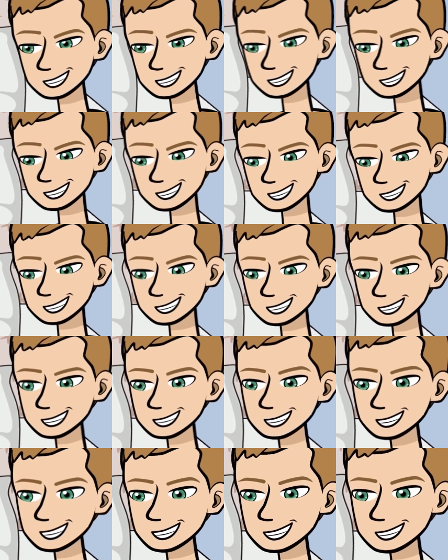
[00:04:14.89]
หลังแลกรู
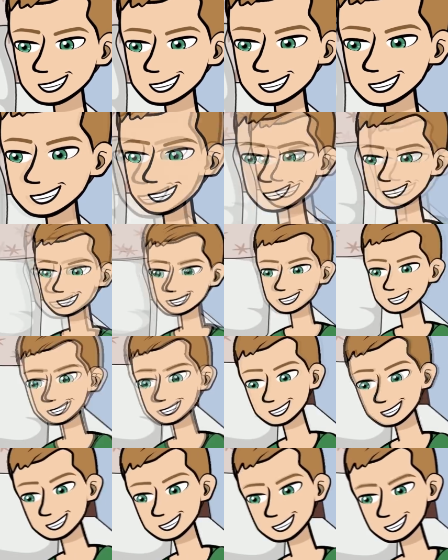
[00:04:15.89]
ปกันและดู
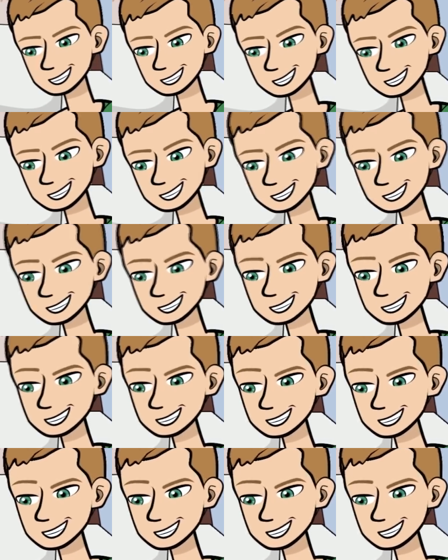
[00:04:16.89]
ผ่านบทสนทนาแส